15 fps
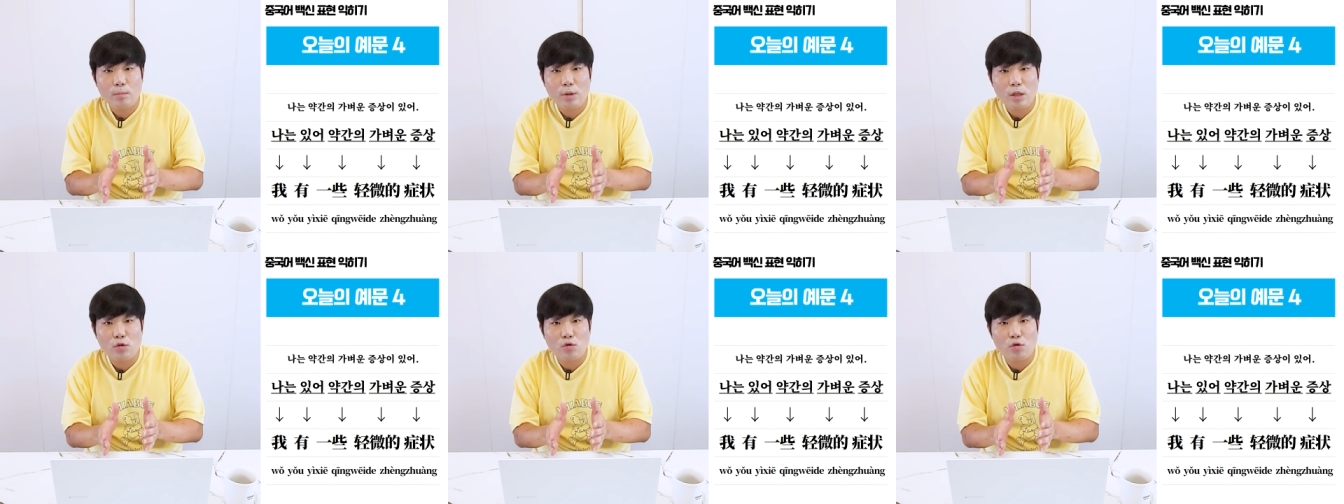
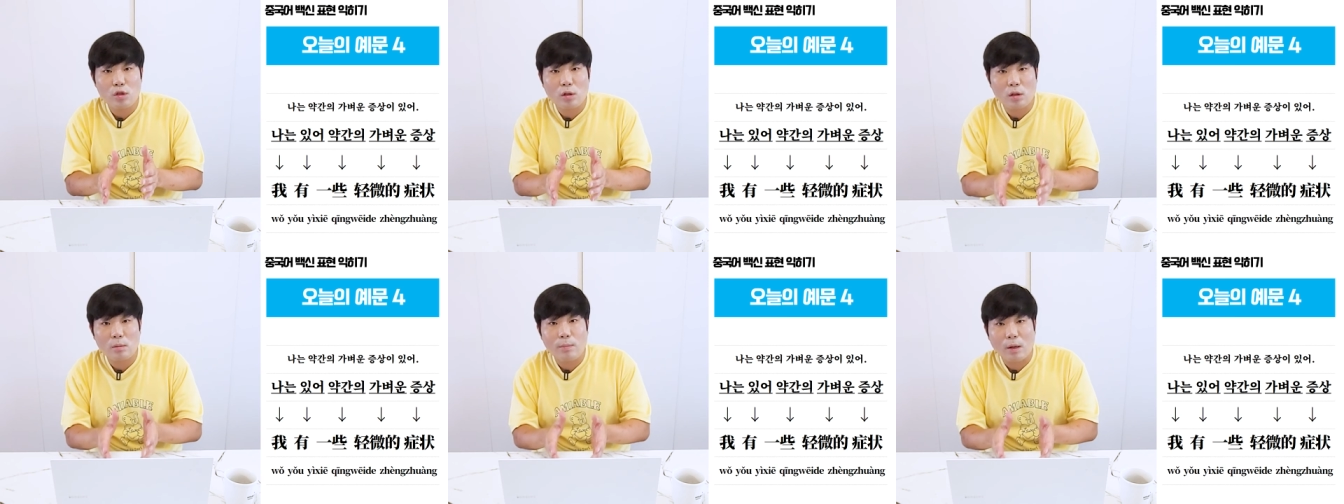
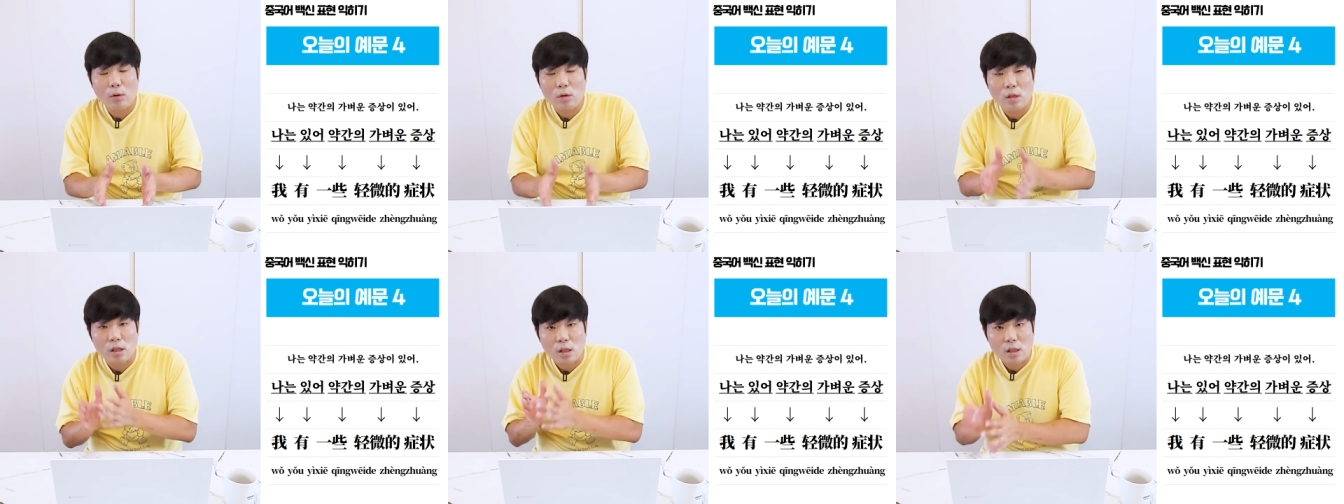피수식어는
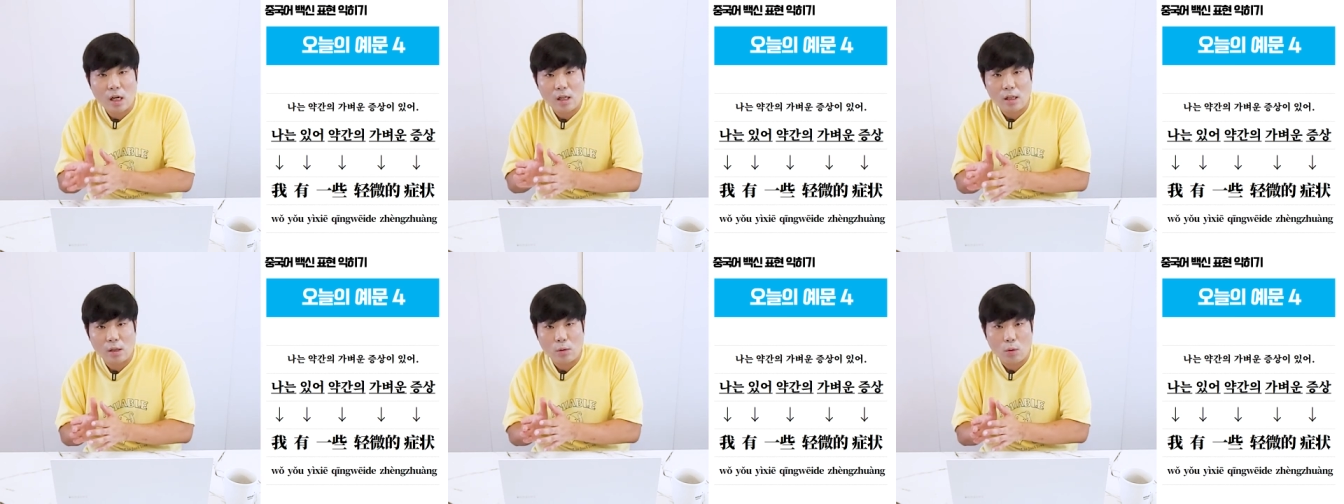바로
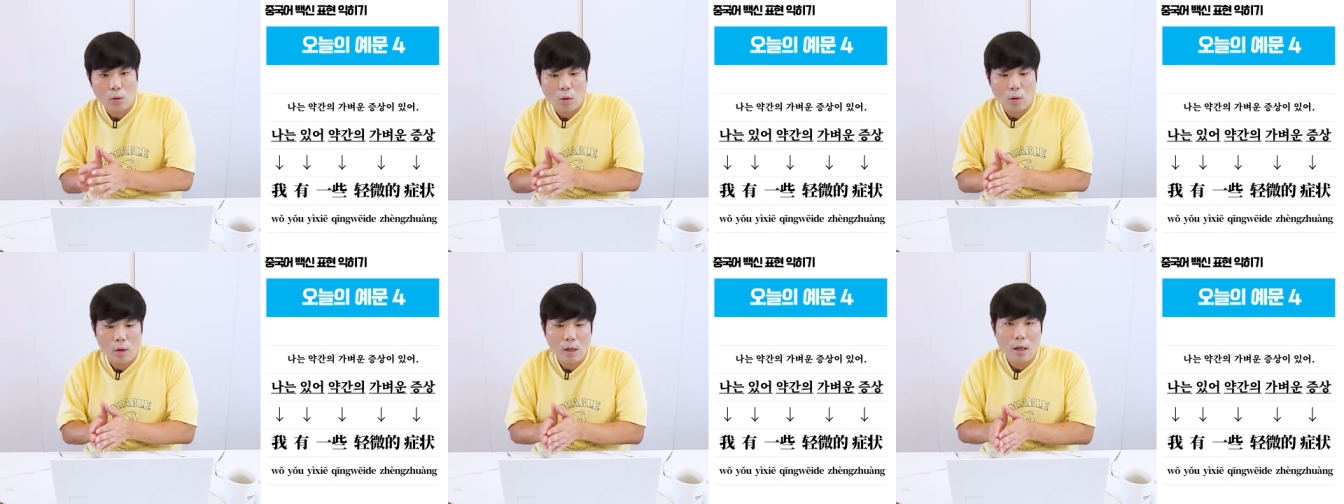증상이 되는
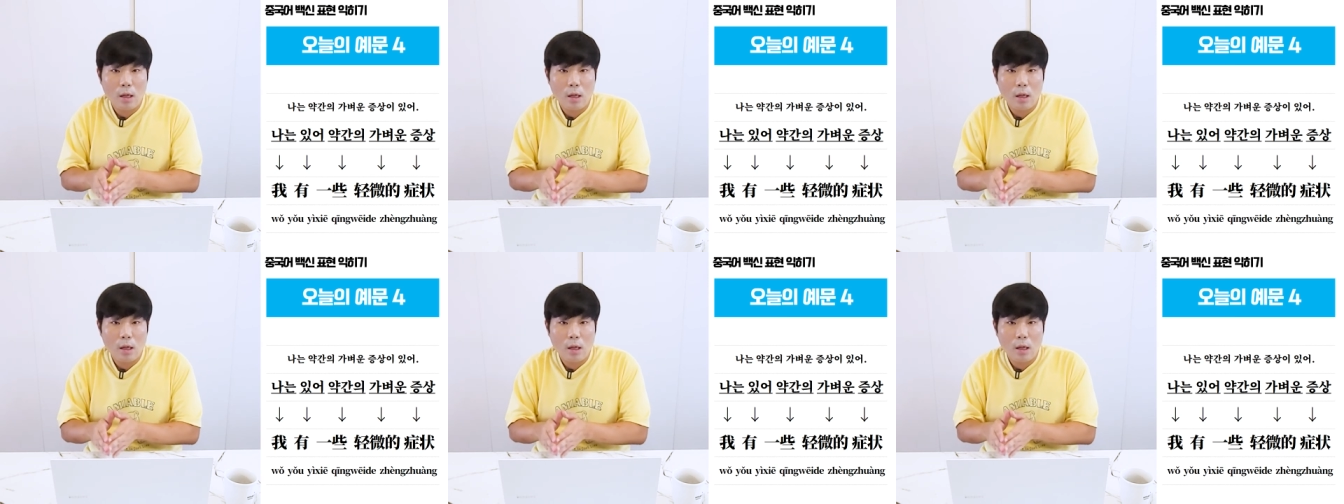거고